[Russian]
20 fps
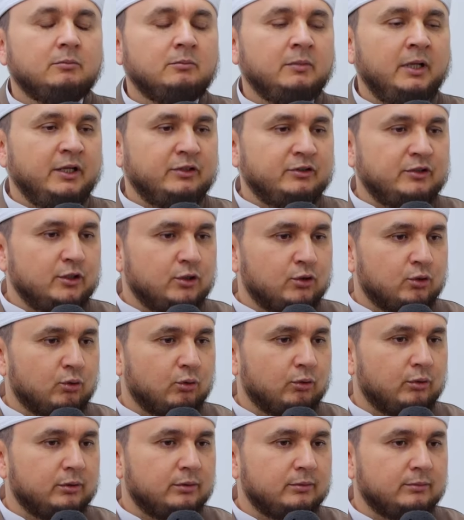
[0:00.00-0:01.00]
Близкий
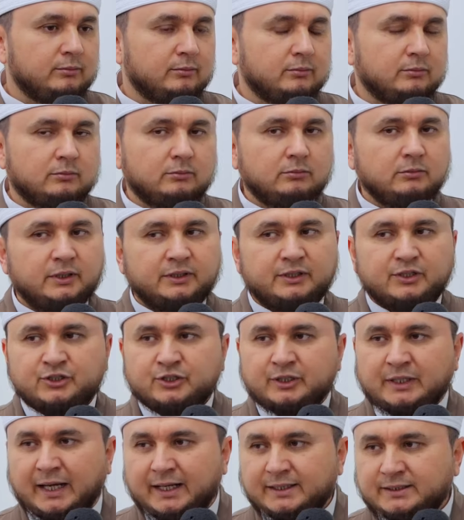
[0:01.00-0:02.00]
круг – это
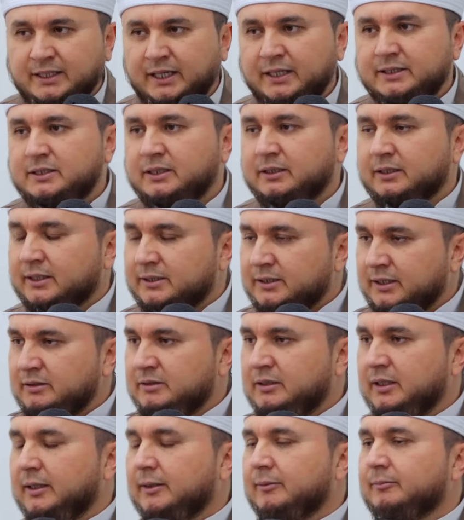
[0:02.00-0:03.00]
жена, дети,
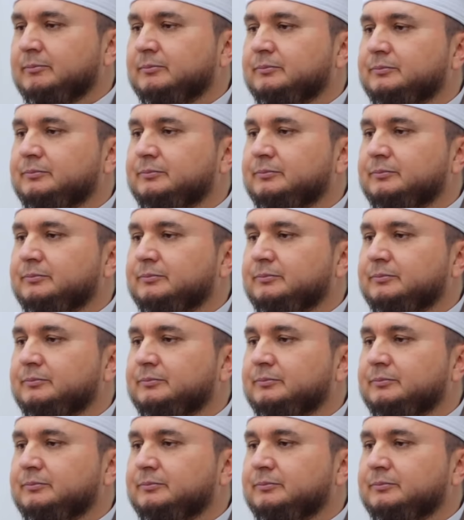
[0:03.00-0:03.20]
родители.